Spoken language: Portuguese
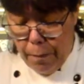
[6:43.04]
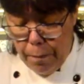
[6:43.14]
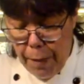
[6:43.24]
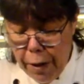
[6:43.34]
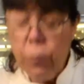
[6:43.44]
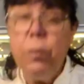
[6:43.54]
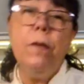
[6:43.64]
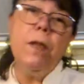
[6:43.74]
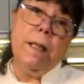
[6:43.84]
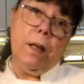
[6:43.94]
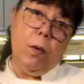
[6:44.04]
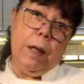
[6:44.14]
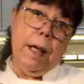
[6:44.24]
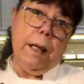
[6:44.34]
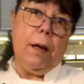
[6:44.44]
mesmo que você não
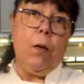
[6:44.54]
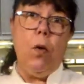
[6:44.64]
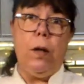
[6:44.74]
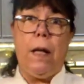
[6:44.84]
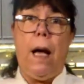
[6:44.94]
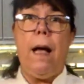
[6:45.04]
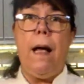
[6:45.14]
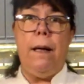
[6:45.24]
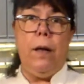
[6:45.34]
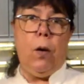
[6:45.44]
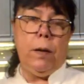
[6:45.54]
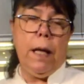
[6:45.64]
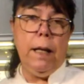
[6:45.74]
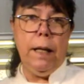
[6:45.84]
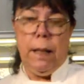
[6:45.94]
queira cortar ela em
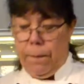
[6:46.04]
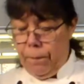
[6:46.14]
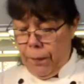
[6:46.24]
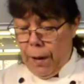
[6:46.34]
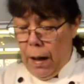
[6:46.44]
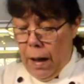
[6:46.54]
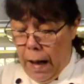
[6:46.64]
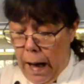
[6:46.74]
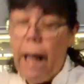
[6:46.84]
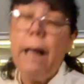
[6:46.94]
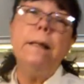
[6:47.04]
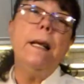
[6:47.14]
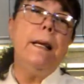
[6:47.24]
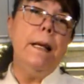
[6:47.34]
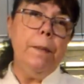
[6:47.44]
rodelinha, ela
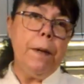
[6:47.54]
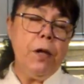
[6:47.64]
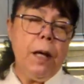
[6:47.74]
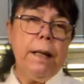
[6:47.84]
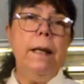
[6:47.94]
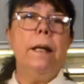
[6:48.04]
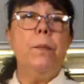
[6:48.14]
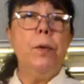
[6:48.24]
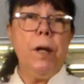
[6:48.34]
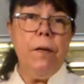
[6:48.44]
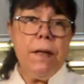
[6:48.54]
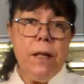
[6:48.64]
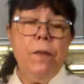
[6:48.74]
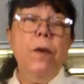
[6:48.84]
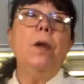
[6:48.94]
tem que ir para a geladeira porque
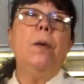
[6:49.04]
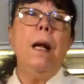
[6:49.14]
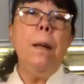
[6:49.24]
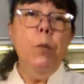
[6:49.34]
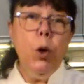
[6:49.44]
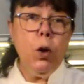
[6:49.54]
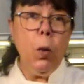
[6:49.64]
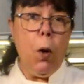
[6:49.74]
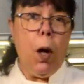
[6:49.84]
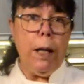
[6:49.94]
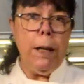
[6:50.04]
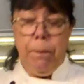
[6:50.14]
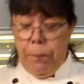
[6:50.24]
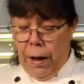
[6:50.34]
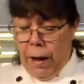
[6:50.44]
vocês viram, ela é muito mole.
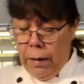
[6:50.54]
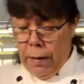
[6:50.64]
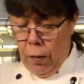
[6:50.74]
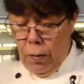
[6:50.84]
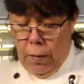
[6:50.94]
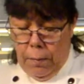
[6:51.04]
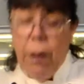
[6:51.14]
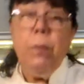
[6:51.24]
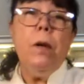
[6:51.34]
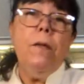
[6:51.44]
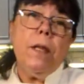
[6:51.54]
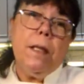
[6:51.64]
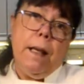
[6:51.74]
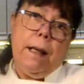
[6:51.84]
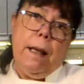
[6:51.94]
Então, mesmo que
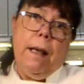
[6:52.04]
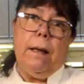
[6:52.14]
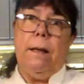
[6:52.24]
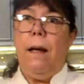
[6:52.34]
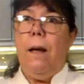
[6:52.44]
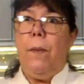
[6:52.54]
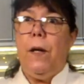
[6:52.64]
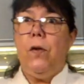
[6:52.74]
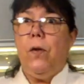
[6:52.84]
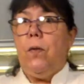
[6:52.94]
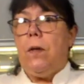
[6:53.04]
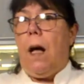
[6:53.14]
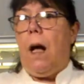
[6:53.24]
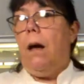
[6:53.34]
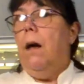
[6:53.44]
você queira, de repente,
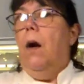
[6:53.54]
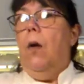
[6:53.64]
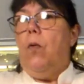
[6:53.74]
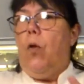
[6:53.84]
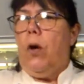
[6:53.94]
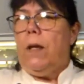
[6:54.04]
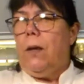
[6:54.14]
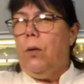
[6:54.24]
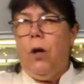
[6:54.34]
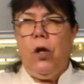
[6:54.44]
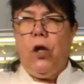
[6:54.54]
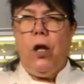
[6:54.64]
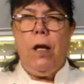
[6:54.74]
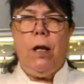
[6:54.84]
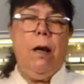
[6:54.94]
usar um cortador
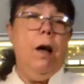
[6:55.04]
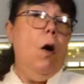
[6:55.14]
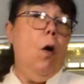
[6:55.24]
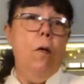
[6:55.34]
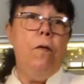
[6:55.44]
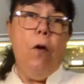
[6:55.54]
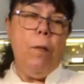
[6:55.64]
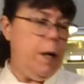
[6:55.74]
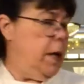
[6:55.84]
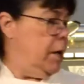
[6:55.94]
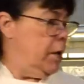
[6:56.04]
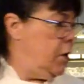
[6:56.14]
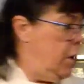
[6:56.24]
tique ou forminhas,